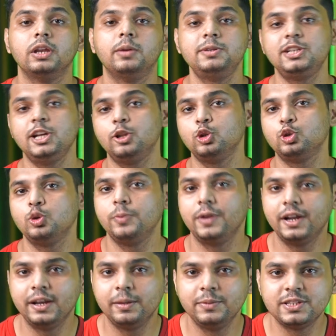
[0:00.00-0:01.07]
नमस्कार दोस्तों
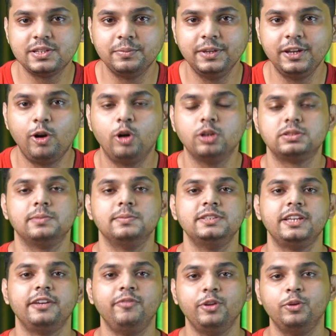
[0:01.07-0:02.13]
मेरा नाम है समीर और समझ
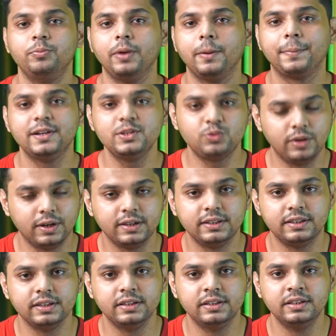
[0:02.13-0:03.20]
रिव्यू रूम में आपका स्वागत
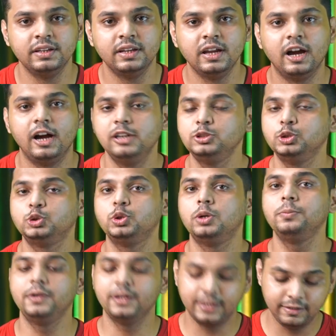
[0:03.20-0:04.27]
है आज दोस्तों
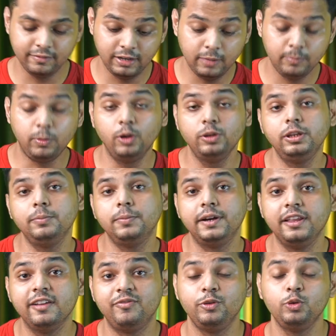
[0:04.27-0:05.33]
हम करने वाले बहुत ही
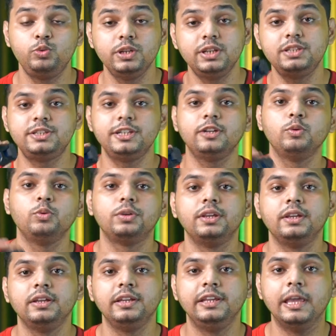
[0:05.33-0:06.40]
बढ़िया फ्यूचरिस्टिक
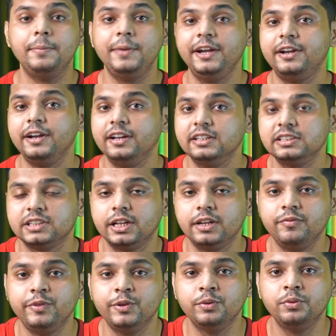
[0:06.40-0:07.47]
लुकिंग गेमिंग ट्रिगर्स का
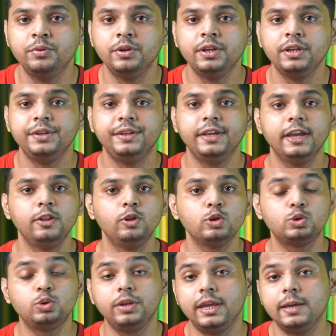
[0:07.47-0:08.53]
रिव्यू ये है
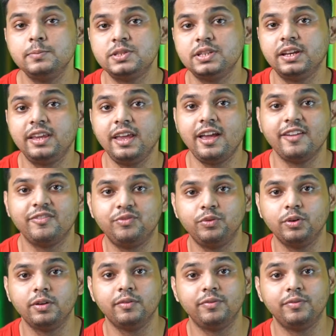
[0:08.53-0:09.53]
दोस्तों गेम सर के F4 फोर